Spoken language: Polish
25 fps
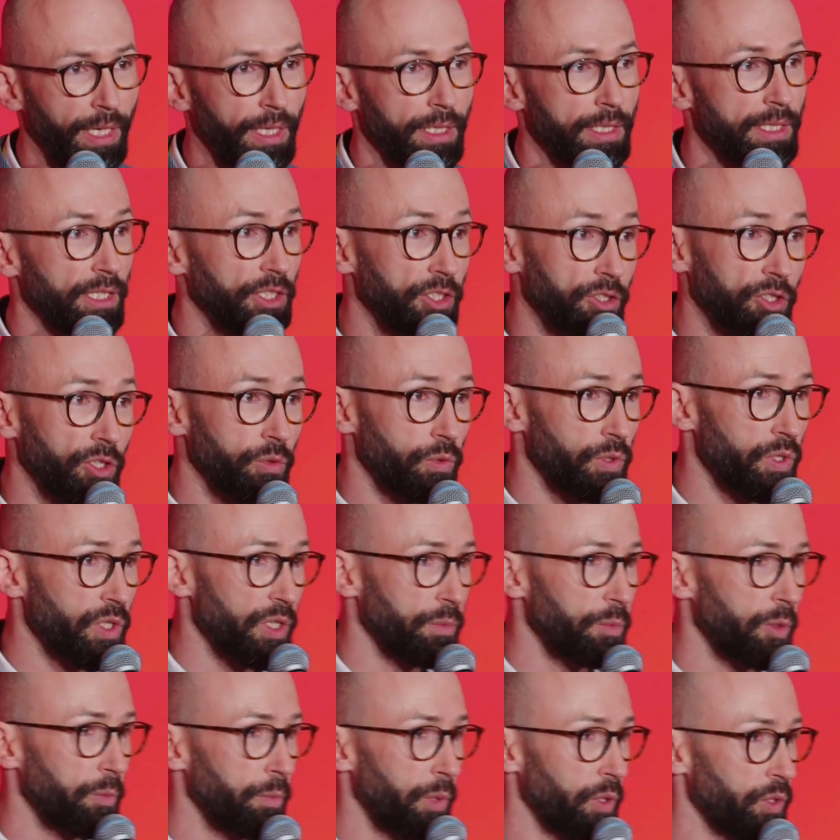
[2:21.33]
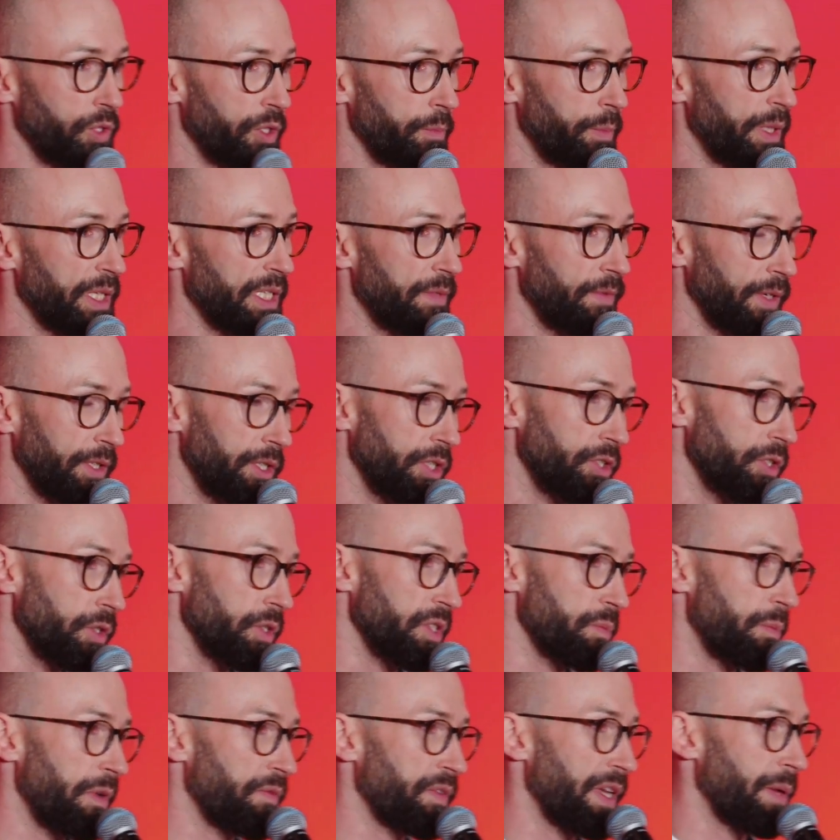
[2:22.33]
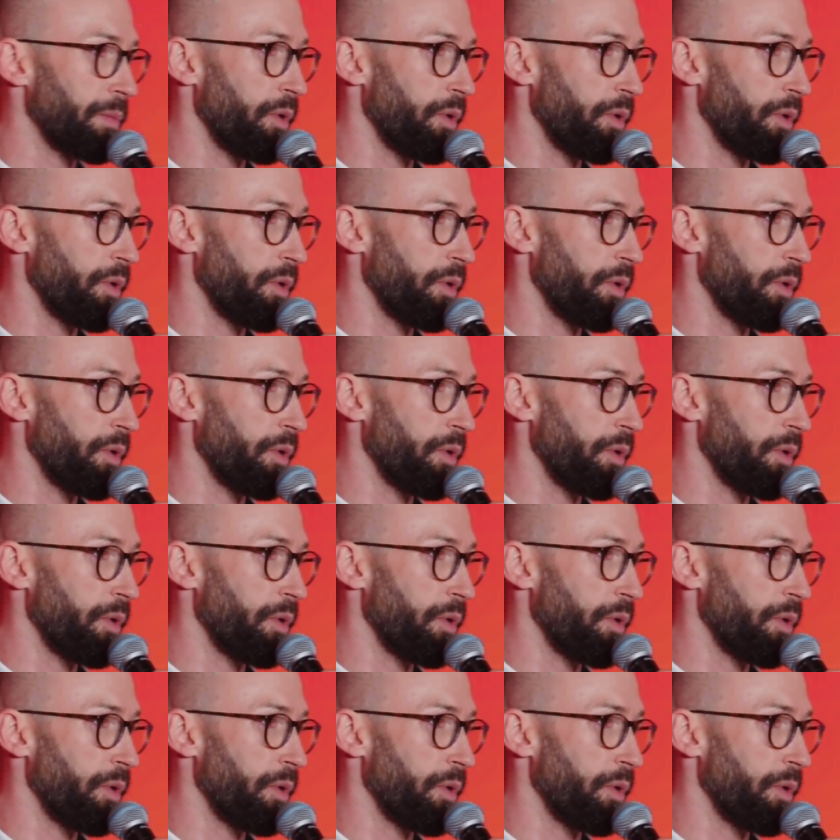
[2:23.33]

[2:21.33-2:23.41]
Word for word: Z inną osobą, proszę Państwa, też rozmawiałem